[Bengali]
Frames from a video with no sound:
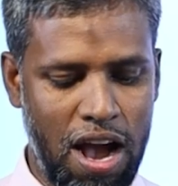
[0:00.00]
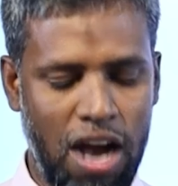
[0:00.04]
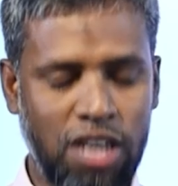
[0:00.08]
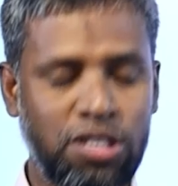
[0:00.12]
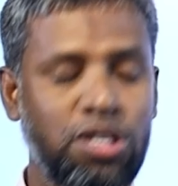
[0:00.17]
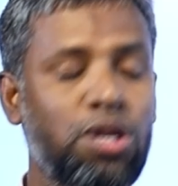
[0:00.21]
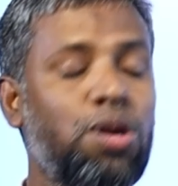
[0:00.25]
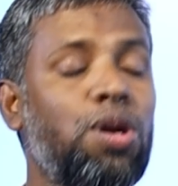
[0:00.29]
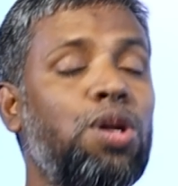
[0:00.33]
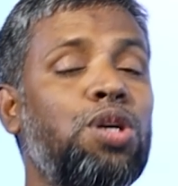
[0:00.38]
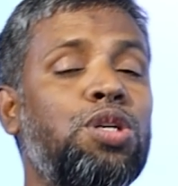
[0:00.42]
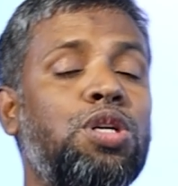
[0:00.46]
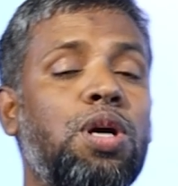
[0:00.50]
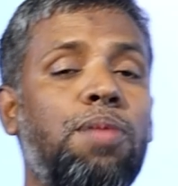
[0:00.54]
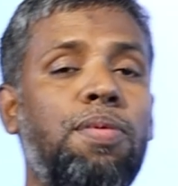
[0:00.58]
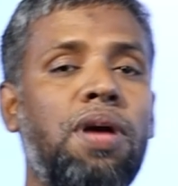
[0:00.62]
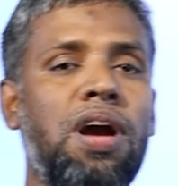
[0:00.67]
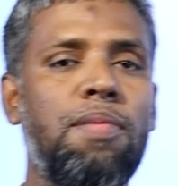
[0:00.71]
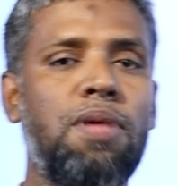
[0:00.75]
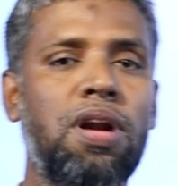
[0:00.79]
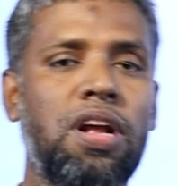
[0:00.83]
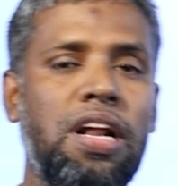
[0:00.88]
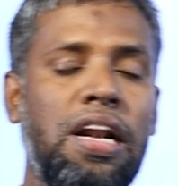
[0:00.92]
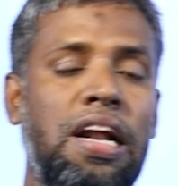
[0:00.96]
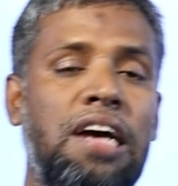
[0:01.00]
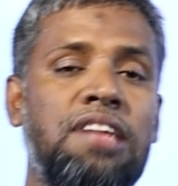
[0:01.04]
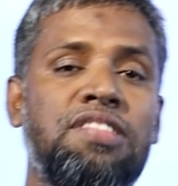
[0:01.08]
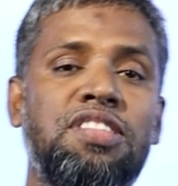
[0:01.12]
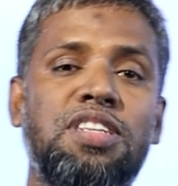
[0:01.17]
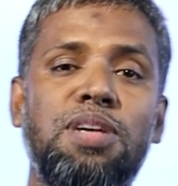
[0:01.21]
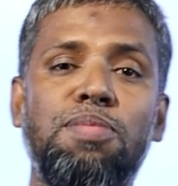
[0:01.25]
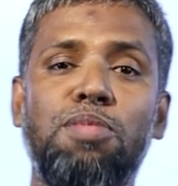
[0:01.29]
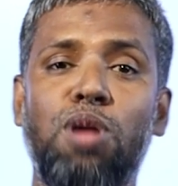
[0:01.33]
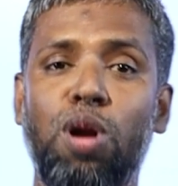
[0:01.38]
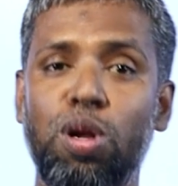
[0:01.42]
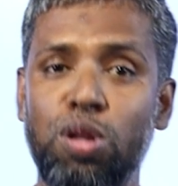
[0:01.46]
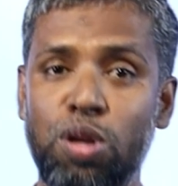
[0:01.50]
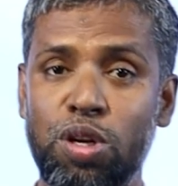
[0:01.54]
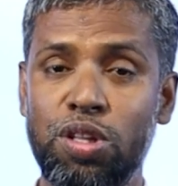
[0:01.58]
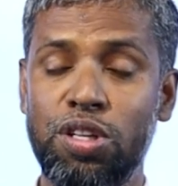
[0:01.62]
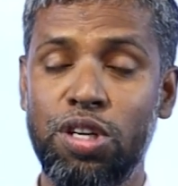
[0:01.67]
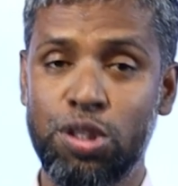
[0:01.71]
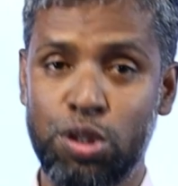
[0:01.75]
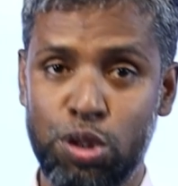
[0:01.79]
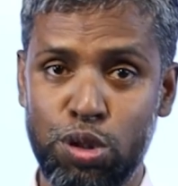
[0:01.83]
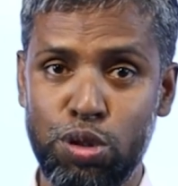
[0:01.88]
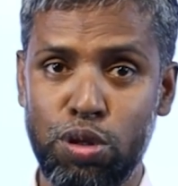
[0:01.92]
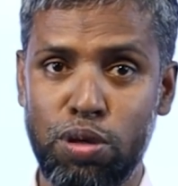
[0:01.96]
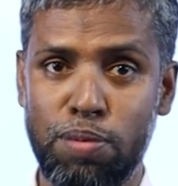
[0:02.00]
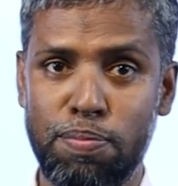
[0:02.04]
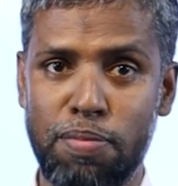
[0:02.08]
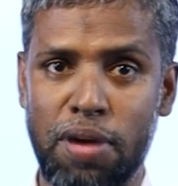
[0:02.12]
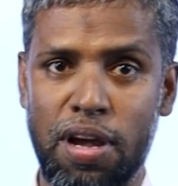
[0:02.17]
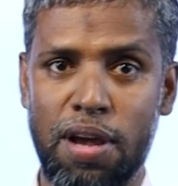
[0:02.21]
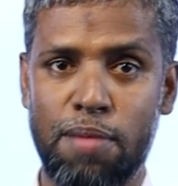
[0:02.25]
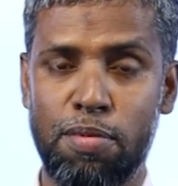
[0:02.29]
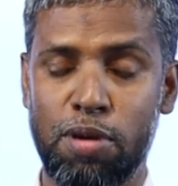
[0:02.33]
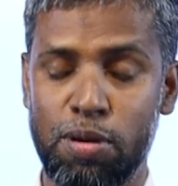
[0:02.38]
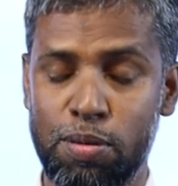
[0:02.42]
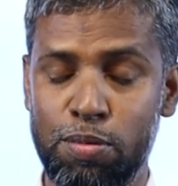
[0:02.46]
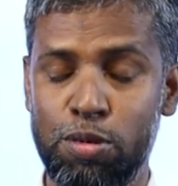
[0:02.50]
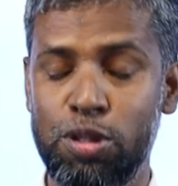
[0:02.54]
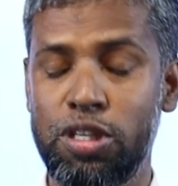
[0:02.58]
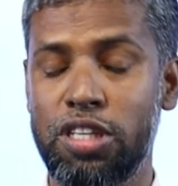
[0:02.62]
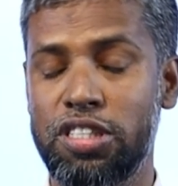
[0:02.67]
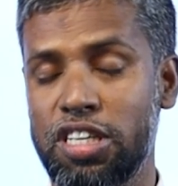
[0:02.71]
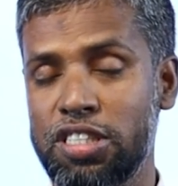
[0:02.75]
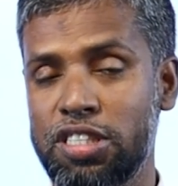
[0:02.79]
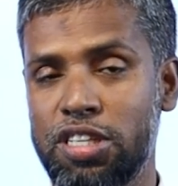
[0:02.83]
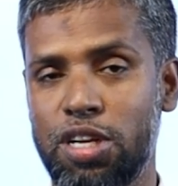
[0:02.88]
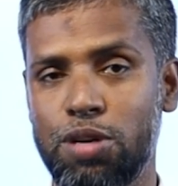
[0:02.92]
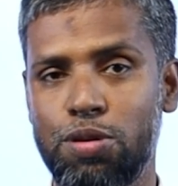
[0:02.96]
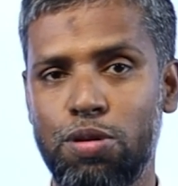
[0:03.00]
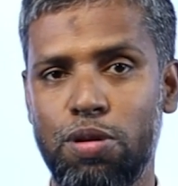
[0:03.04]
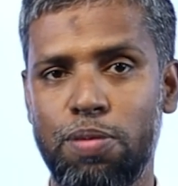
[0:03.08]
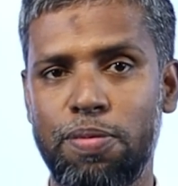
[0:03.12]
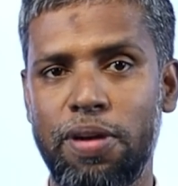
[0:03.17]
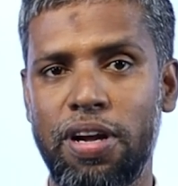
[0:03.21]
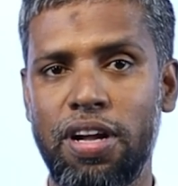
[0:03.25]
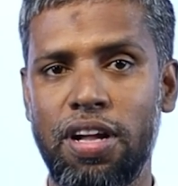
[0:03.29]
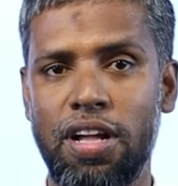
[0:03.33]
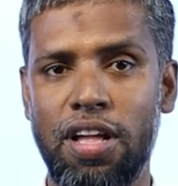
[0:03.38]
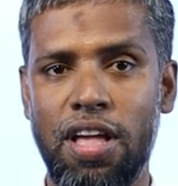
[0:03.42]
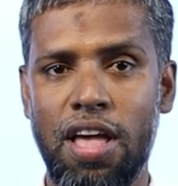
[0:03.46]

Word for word: আশা করি সবাই আমার ক্লাসটা মনোযোগ দিয়ে শুনবে এবং বোঝার চেষ্টা করবে